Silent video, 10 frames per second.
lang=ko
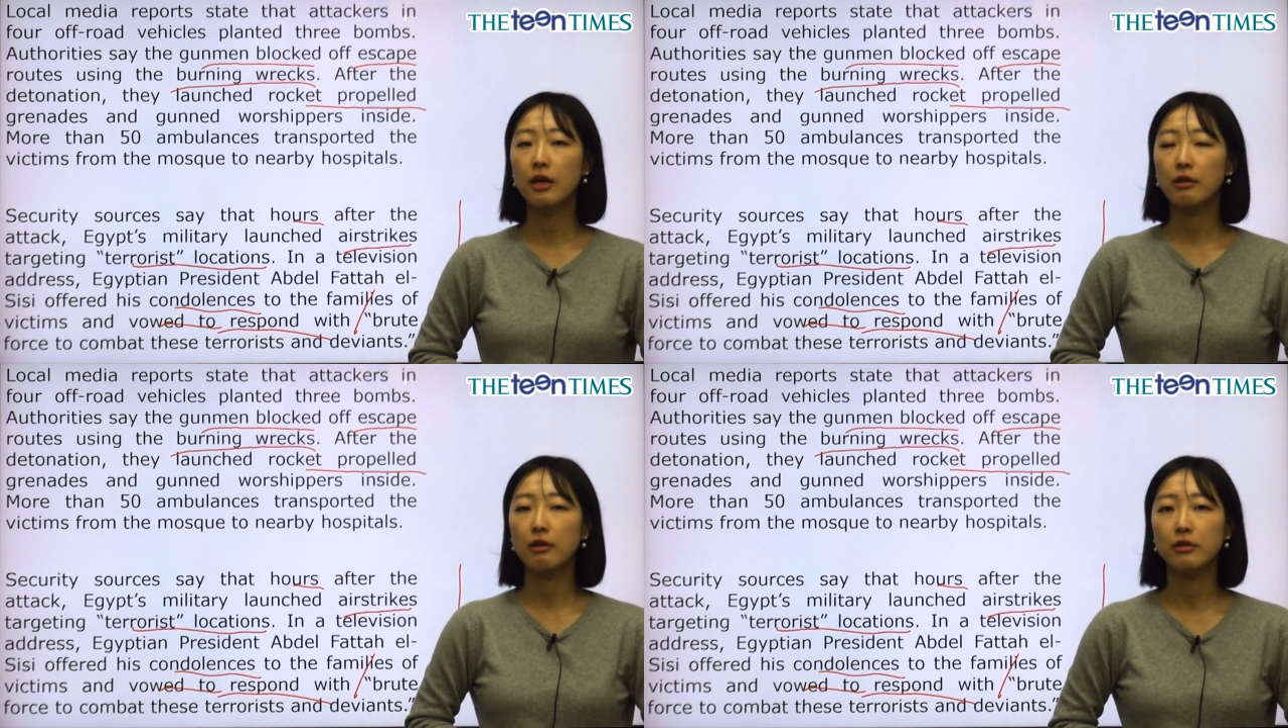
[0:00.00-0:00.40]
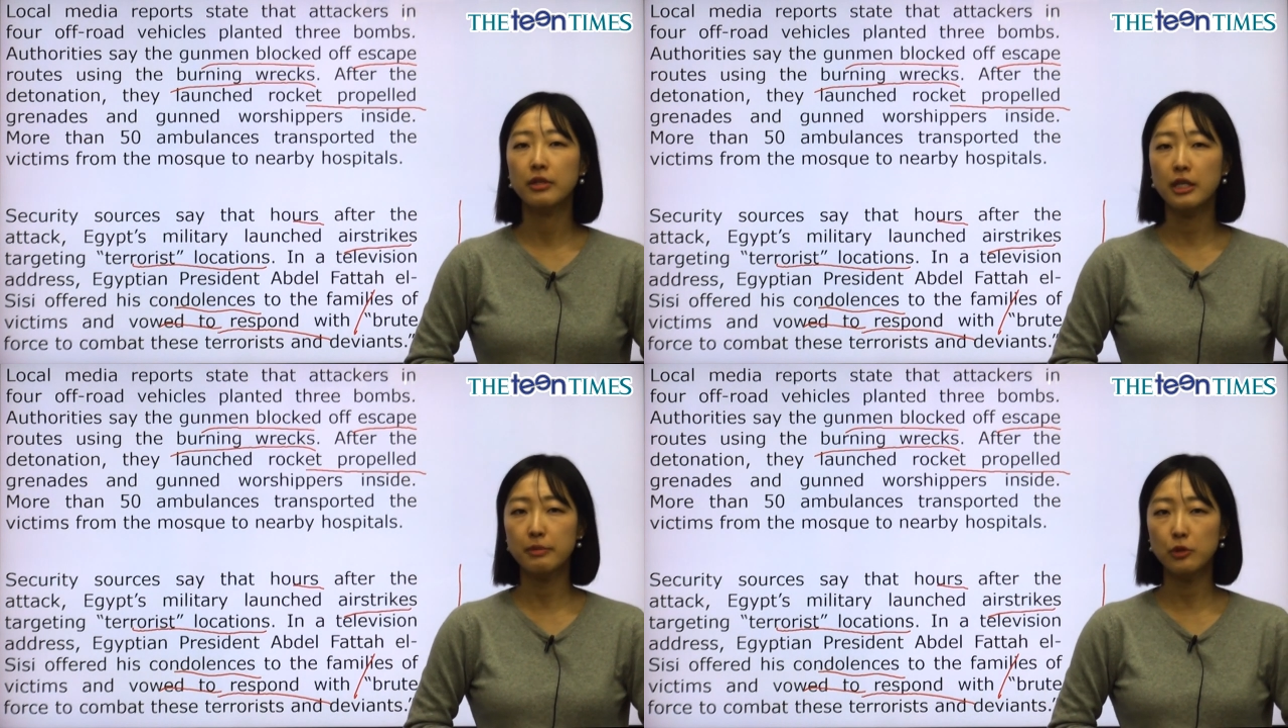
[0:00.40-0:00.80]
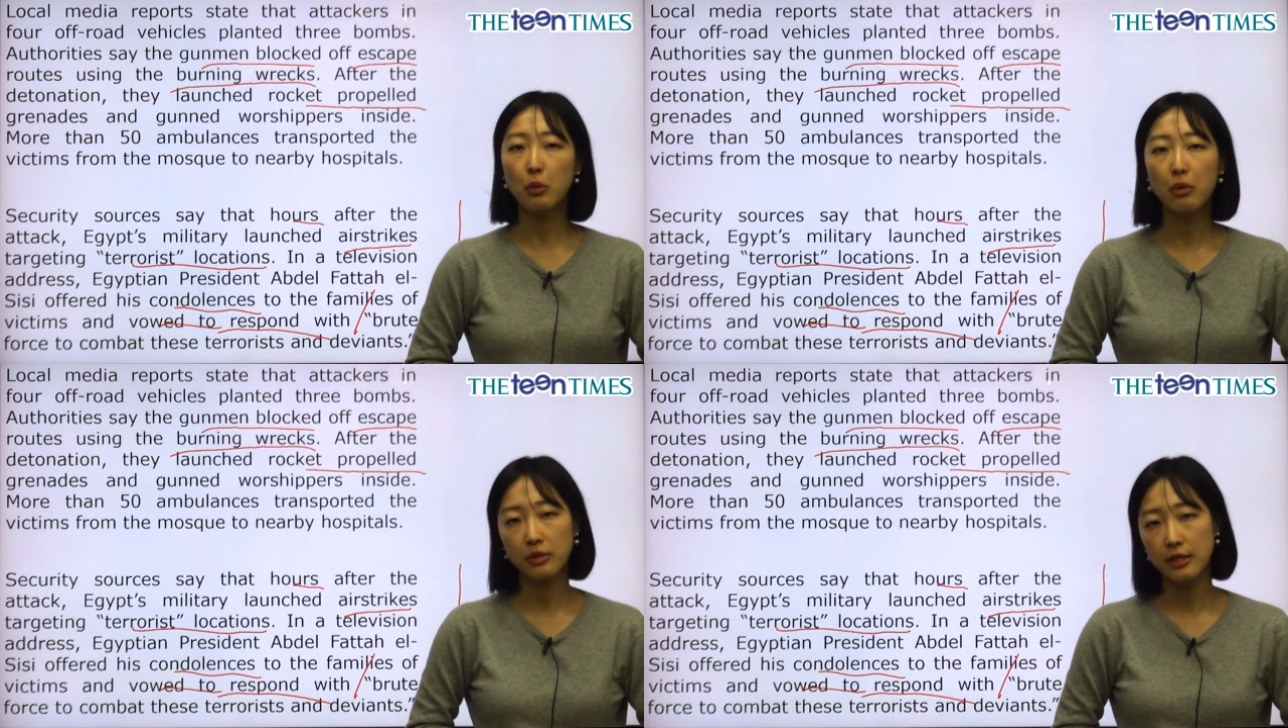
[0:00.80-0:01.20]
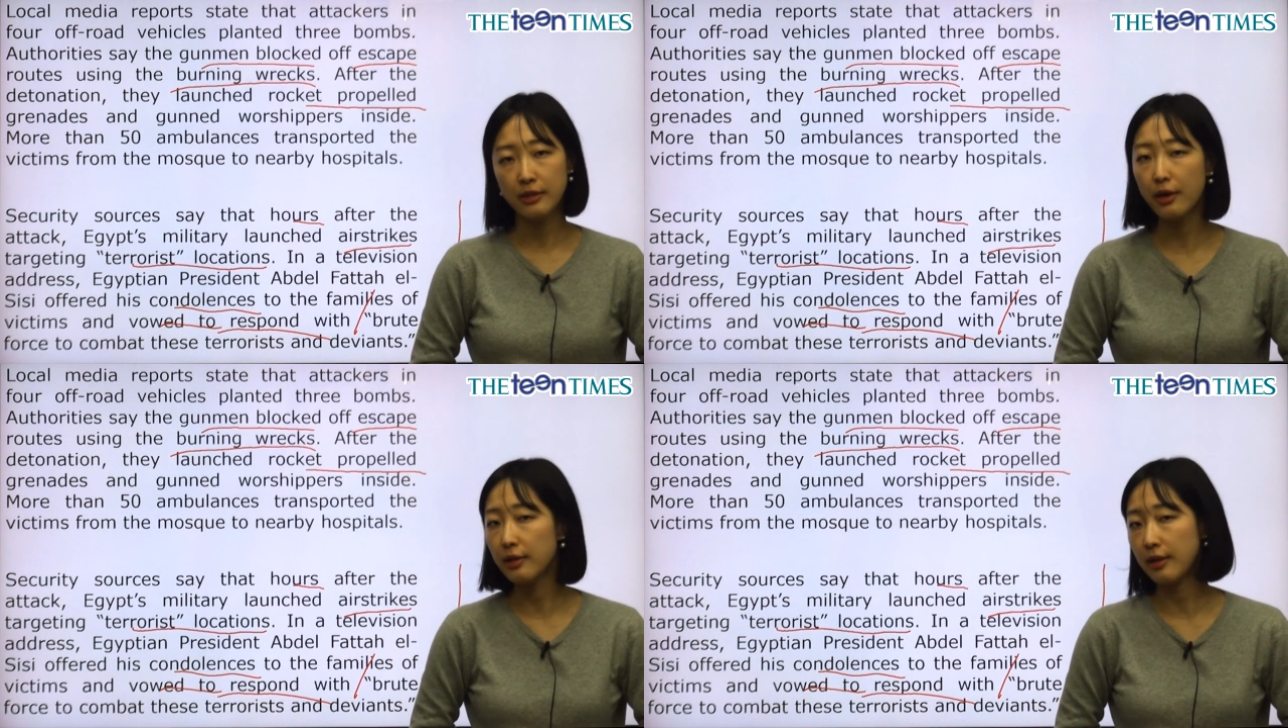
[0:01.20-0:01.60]
그런 힘을 동원을 해서
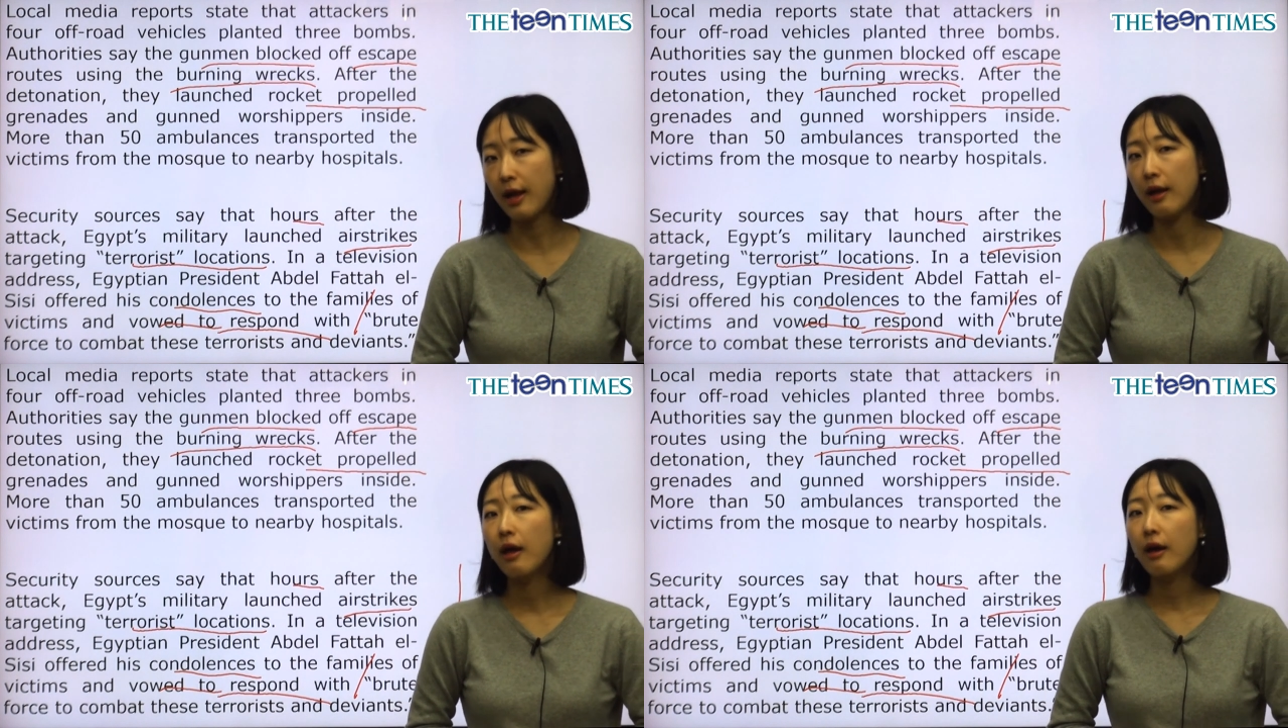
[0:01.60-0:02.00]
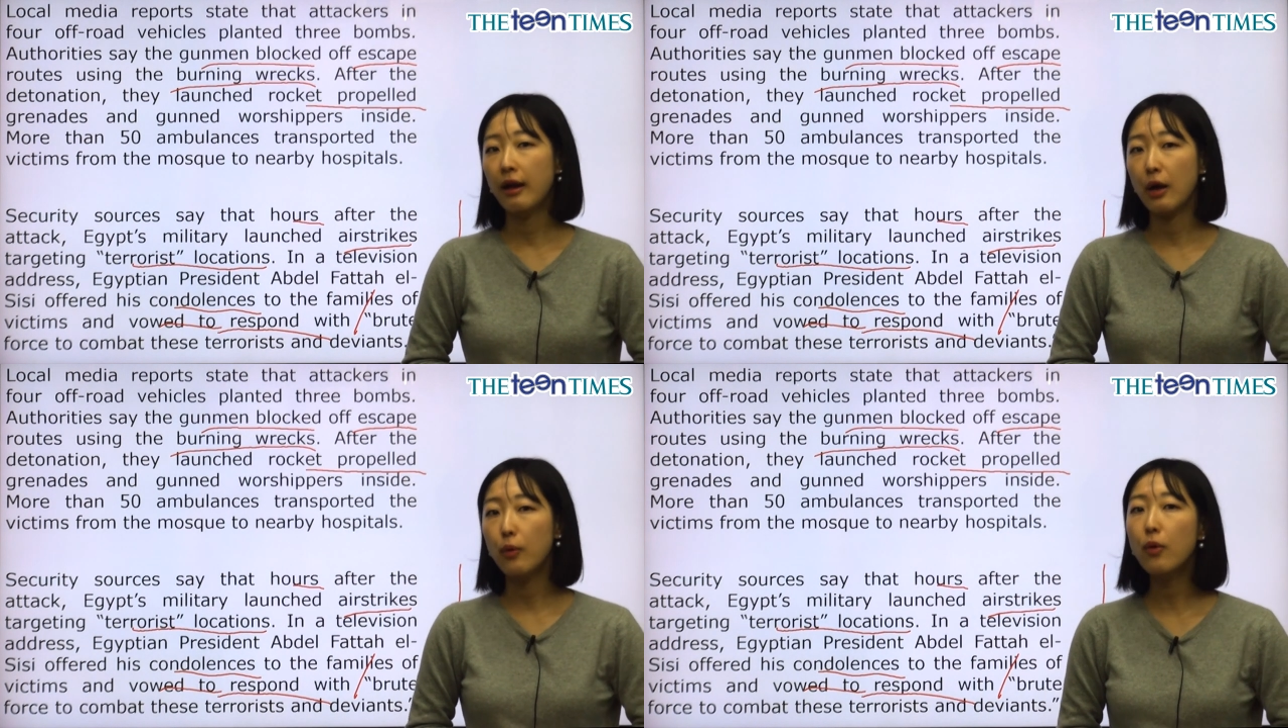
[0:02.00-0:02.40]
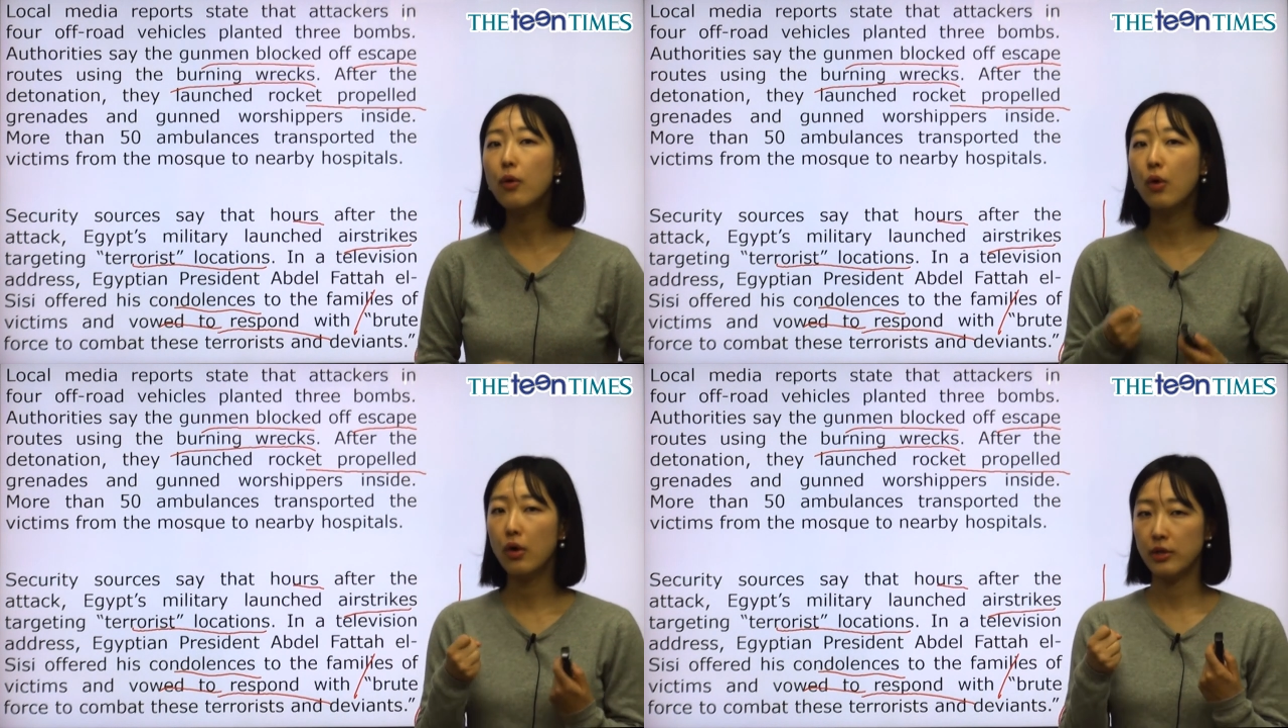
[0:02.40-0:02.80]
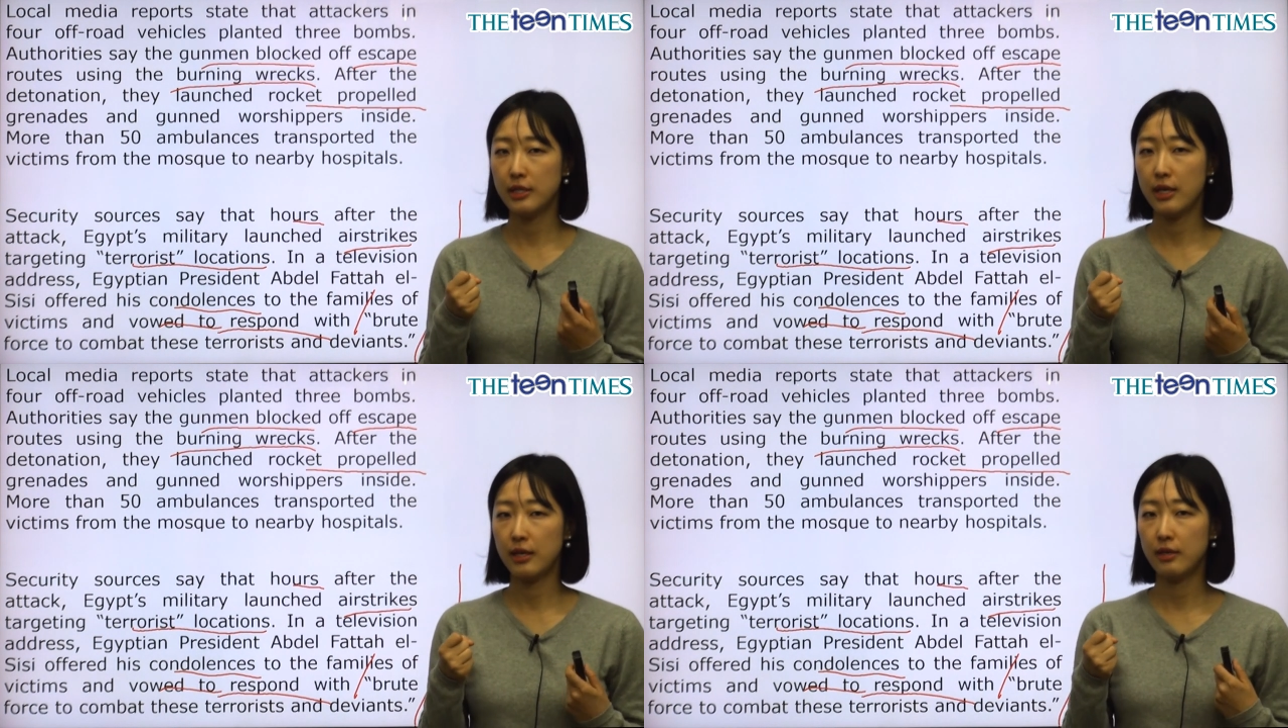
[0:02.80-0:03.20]
하겠다라고
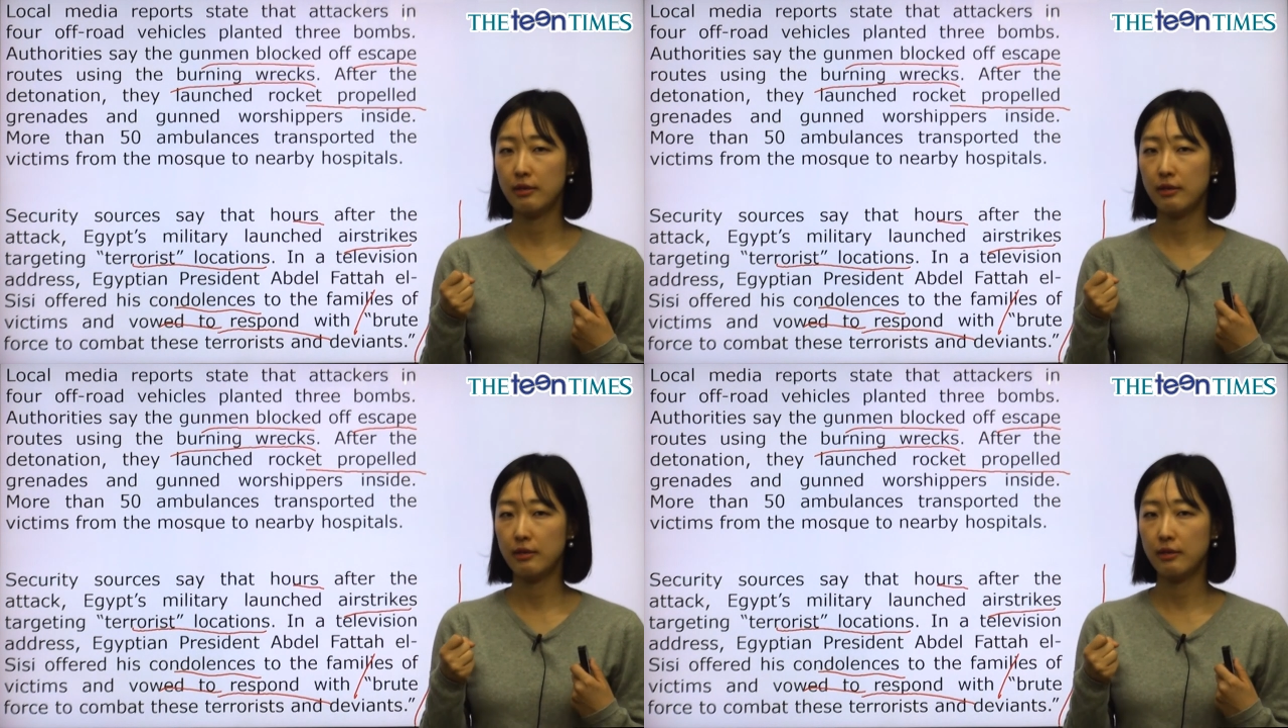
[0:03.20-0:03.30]
이제